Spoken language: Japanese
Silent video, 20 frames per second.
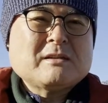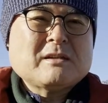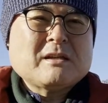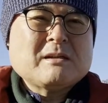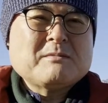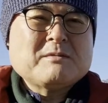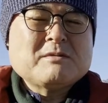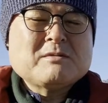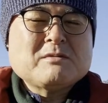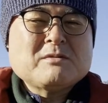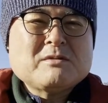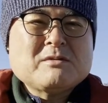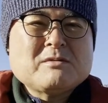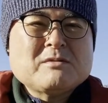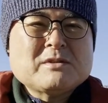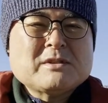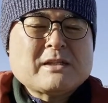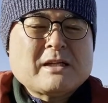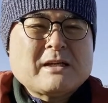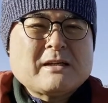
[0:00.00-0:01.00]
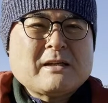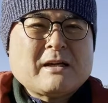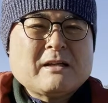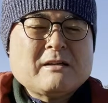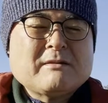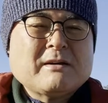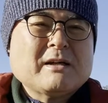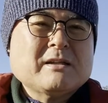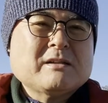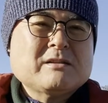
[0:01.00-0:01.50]
サービスを利用したいあ
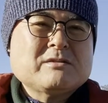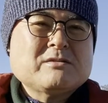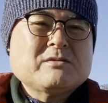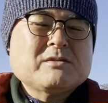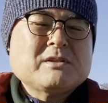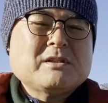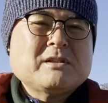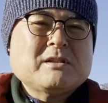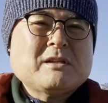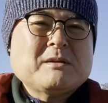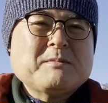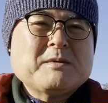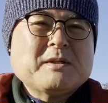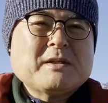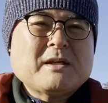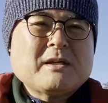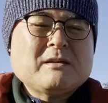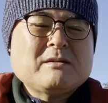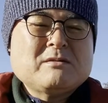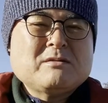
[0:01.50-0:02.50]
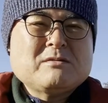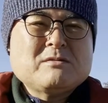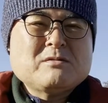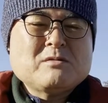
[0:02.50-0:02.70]
るいは話を聞いてみたいとい